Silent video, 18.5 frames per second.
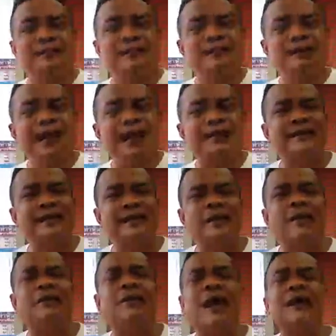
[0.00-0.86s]
หน้าที่
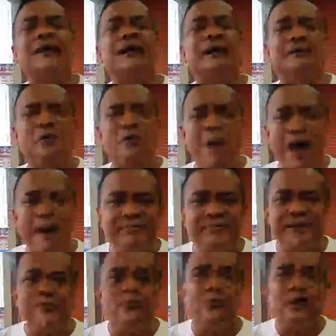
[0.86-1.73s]
ของรัฐความ
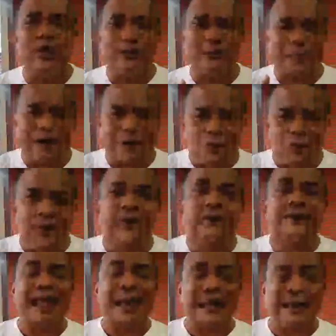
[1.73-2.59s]
จริงคนเอกประยุทธ์
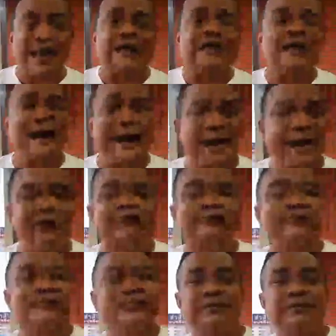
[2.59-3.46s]
เนี่ยตั้งหลักได้แล้ว
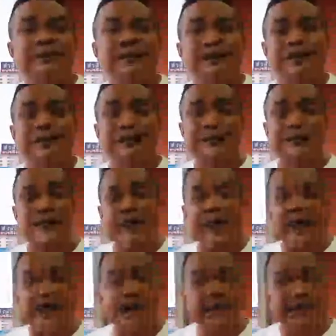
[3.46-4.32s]
แต่
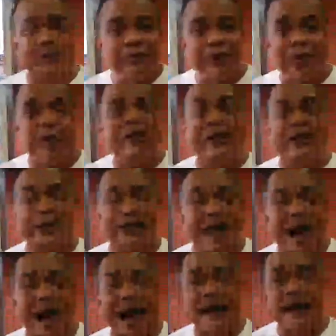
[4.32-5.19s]
ไอ้ลิ้วล้อขี้
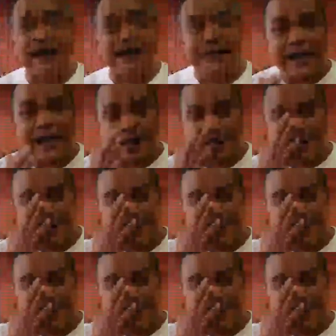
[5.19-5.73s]
ข้าเนี่ยนะครับ